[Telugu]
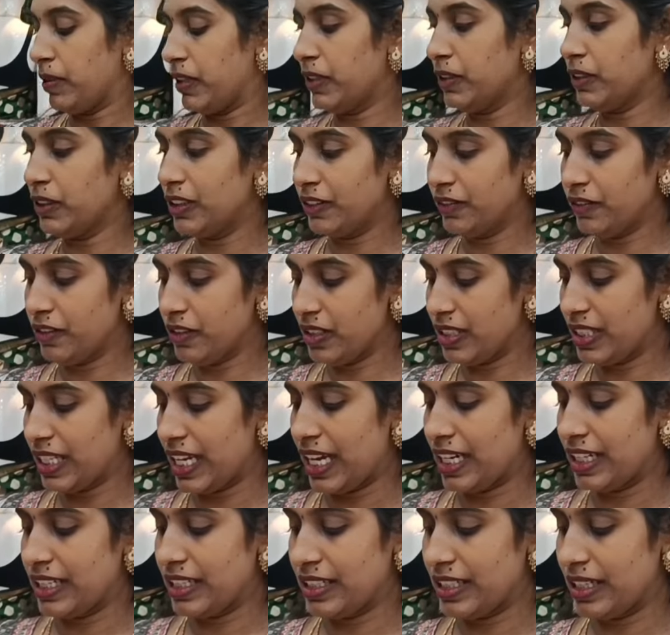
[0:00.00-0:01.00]
బ్యూటిఫుల్
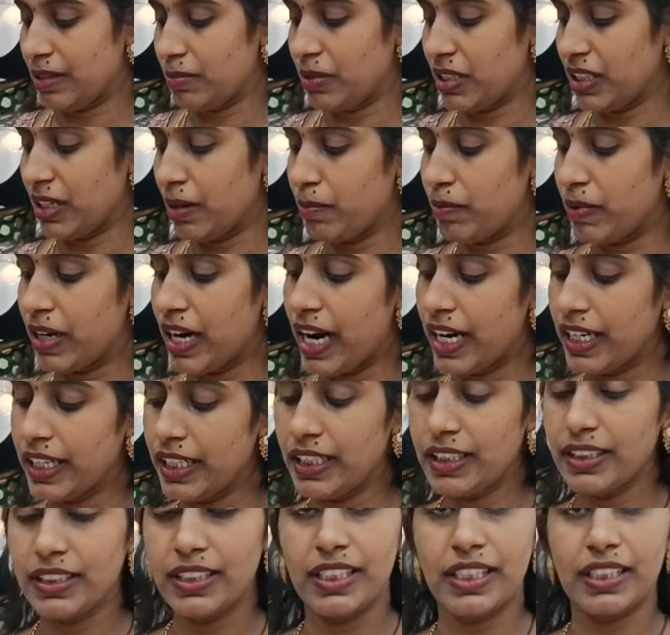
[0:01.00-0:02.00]
శారీస్ అనమాట
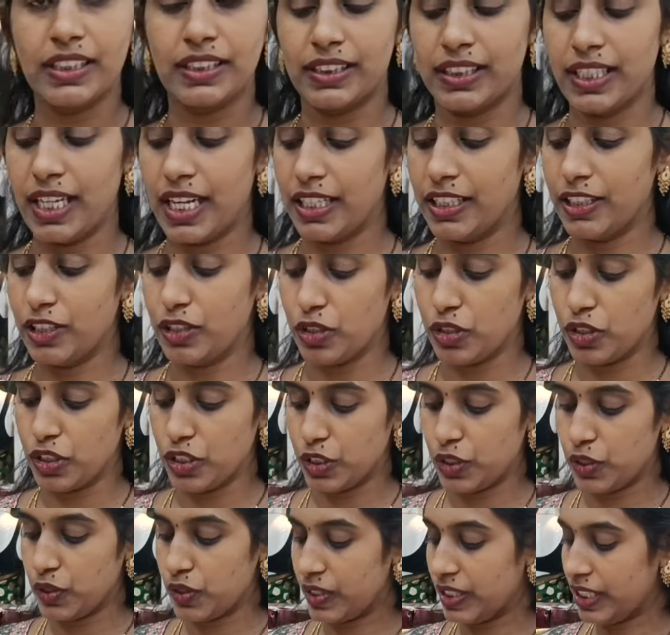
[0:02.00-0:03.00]
బ్రాండెడ్ సిల్క్ శారీస్
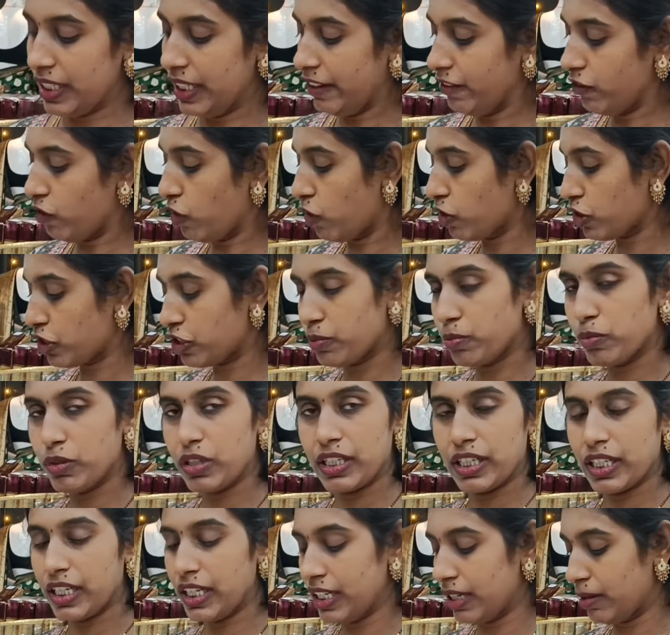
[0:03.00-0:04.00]
వచ్చేస్తుంది
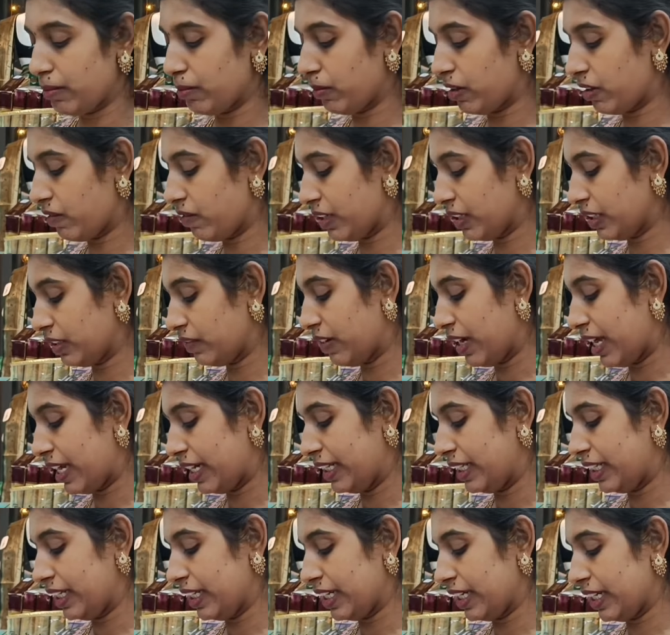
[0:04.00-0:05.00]
వాషబుల్కి నెంబర్ వన్
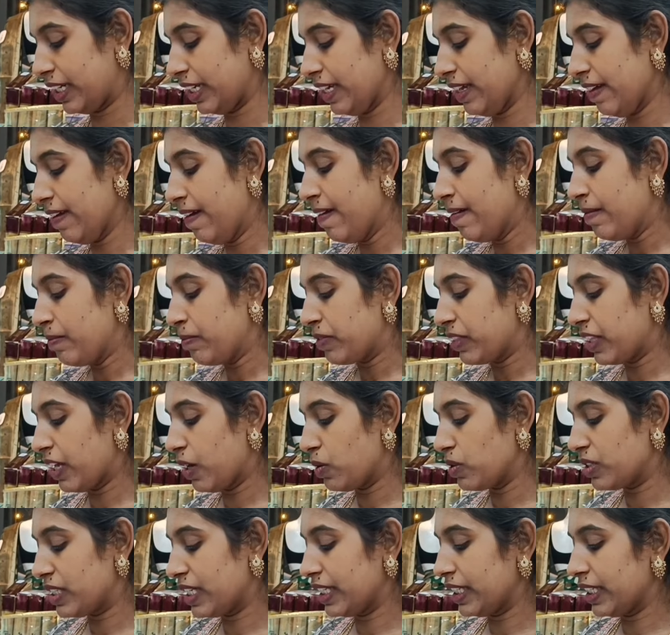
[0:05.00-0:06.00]
క్వాలిటీ అండి
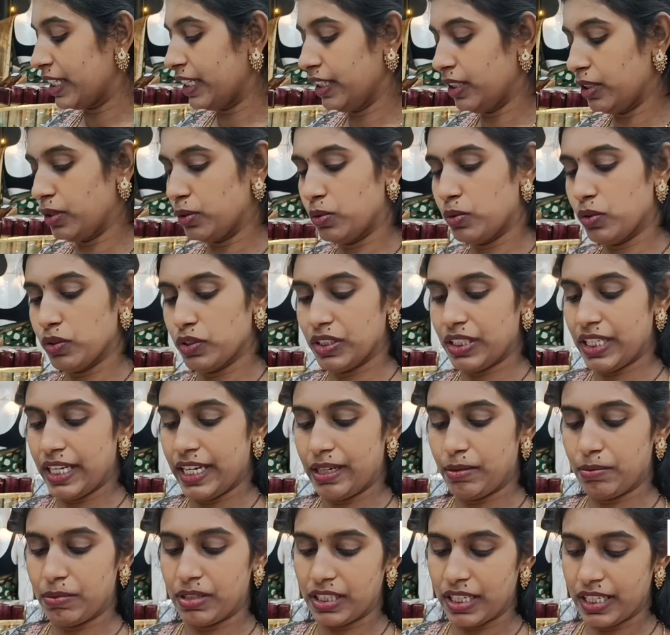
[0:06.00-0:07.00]
థౌజండ్కి టూ
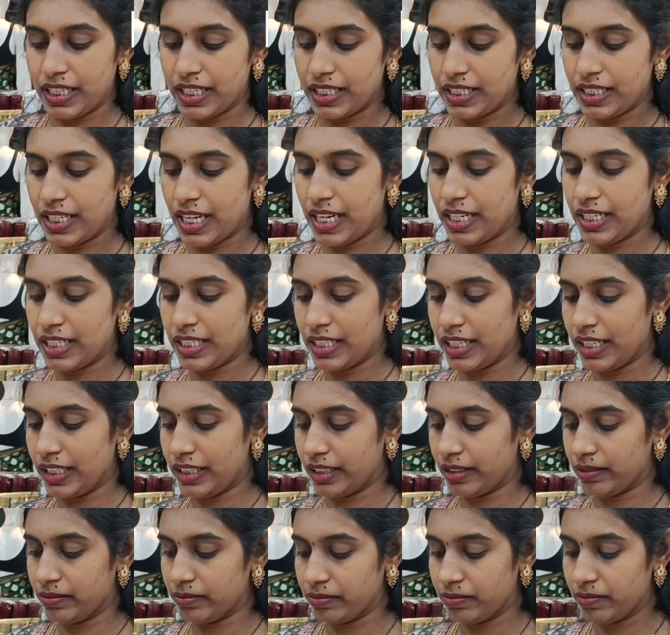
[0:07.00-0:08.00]
వస్తాయి అనమాట ఈ శారీస్
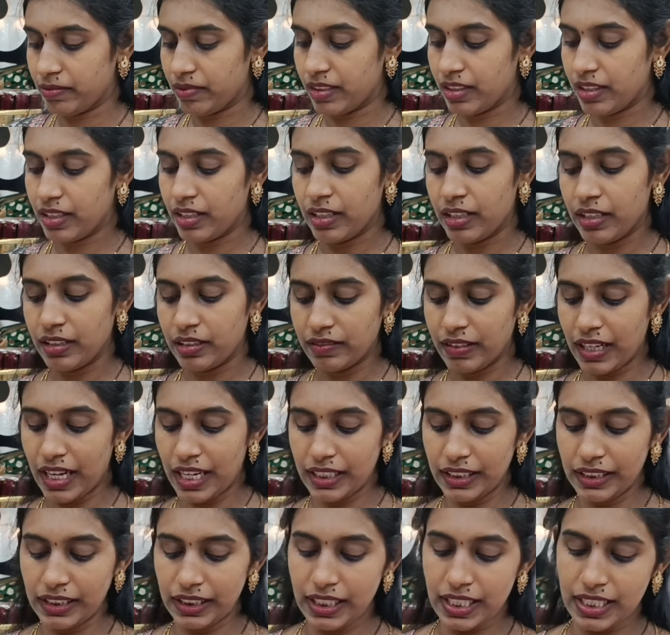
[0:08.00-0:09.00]
అయితే
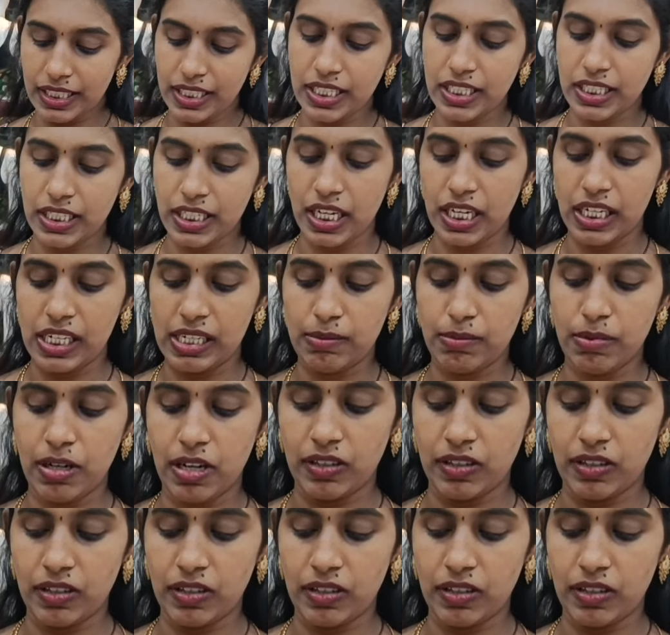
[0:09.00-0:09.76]
క్వాలిటీ అయితే చాలా